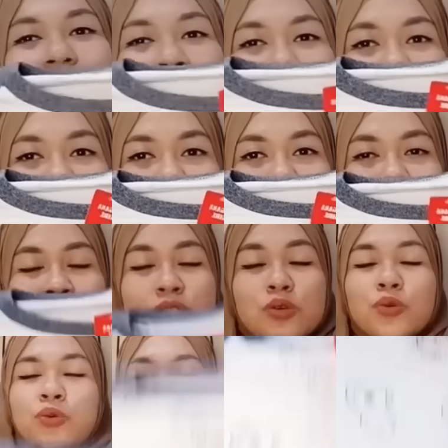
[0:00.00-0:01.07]
L ya guys.
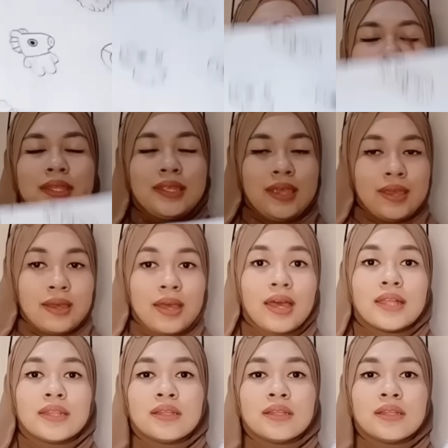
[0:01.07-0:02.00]
Untuk bahannya,